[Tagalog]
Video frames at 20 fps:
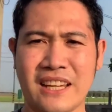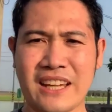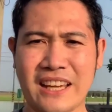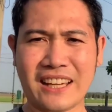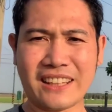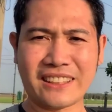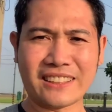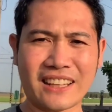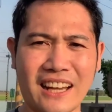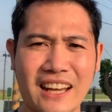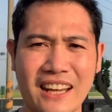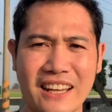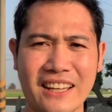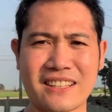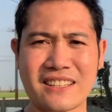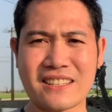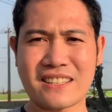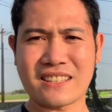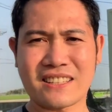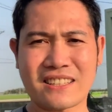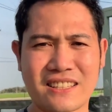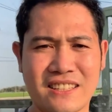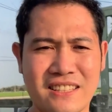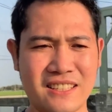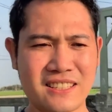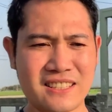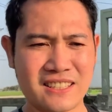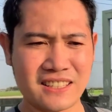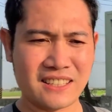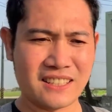Ayan guys,
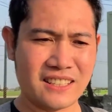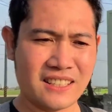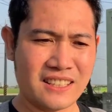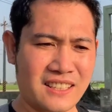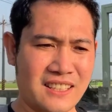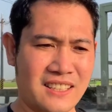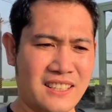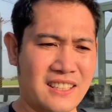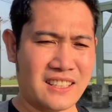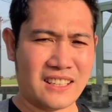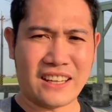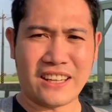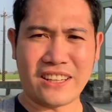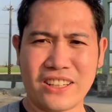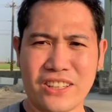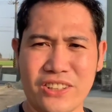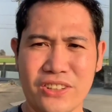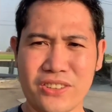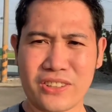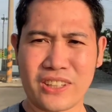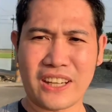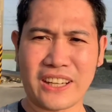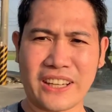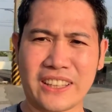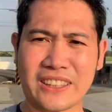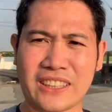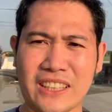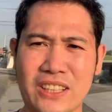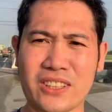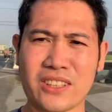ayan yung
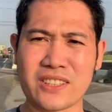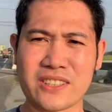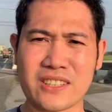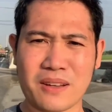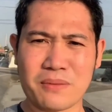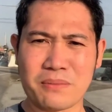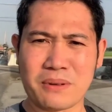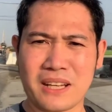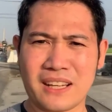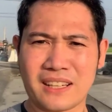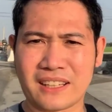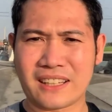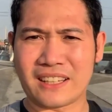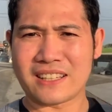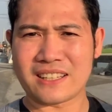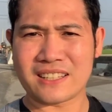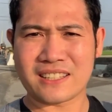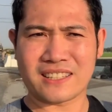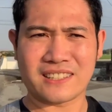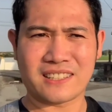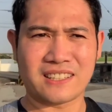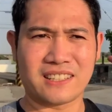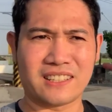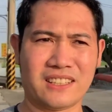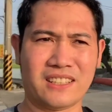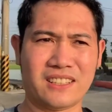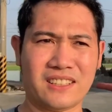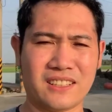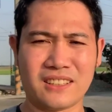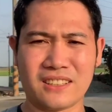nakikita nyo sa kapila guys,
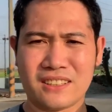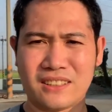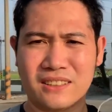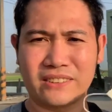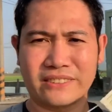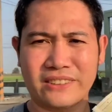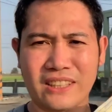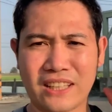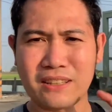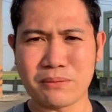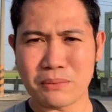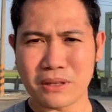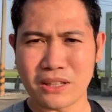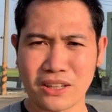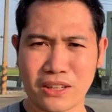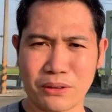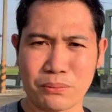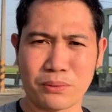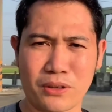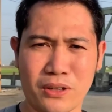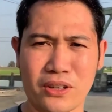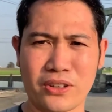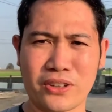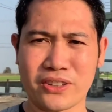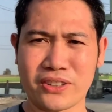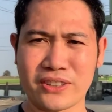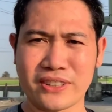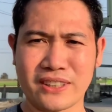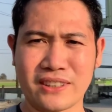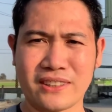yung taniman na
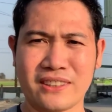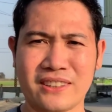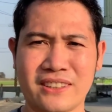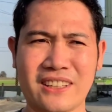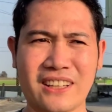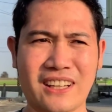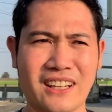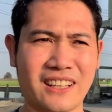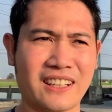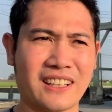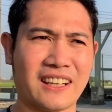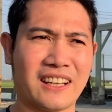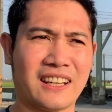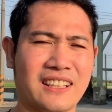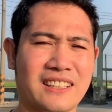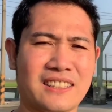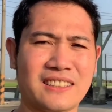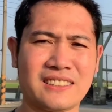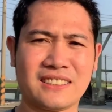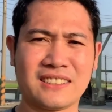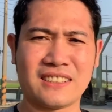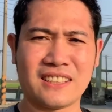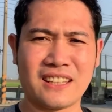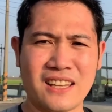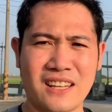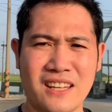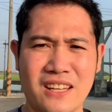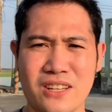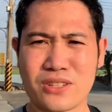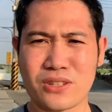repolyo yun nakaraan.
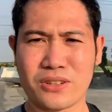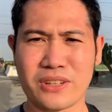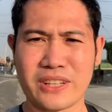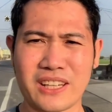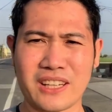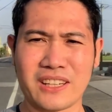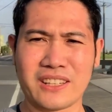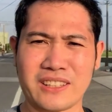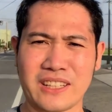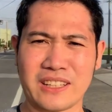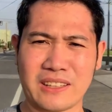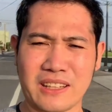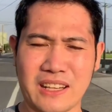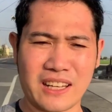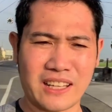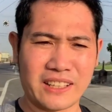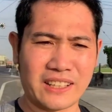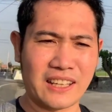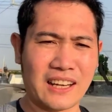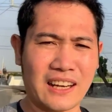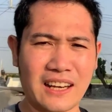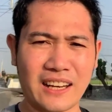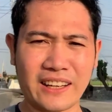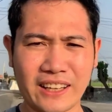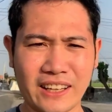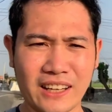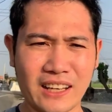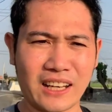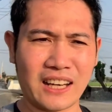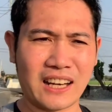So ayan, uh,
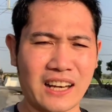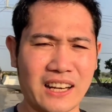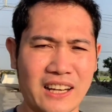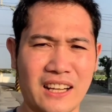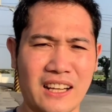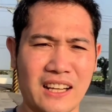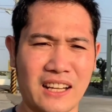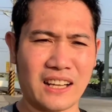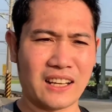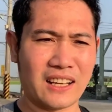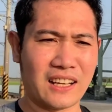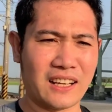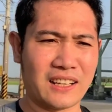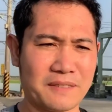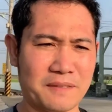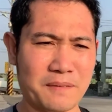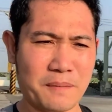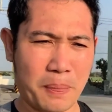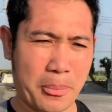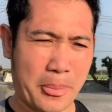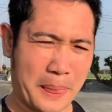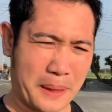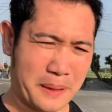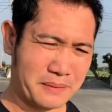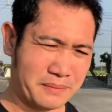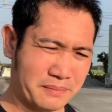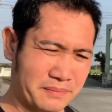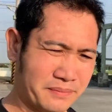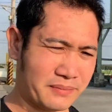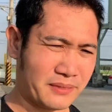nilalagyan na nila ng
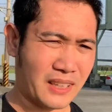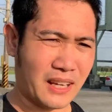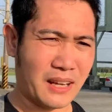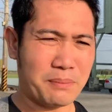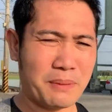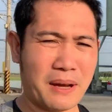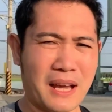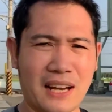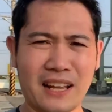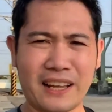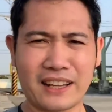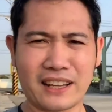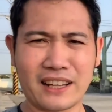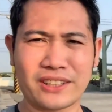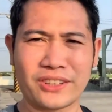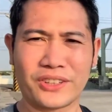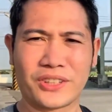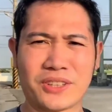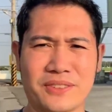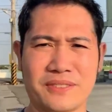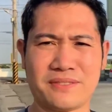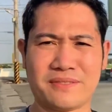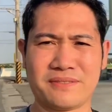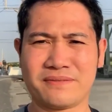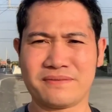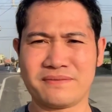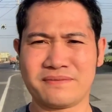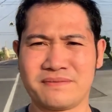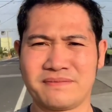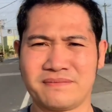kapalay ngayon
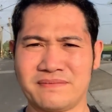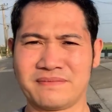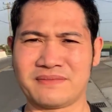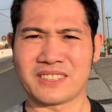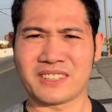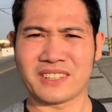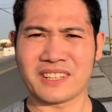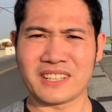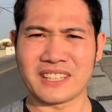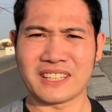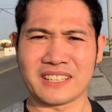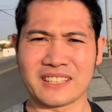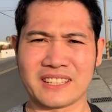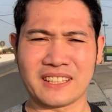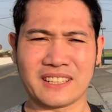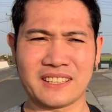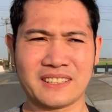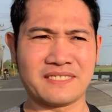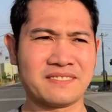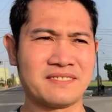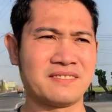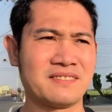kanina.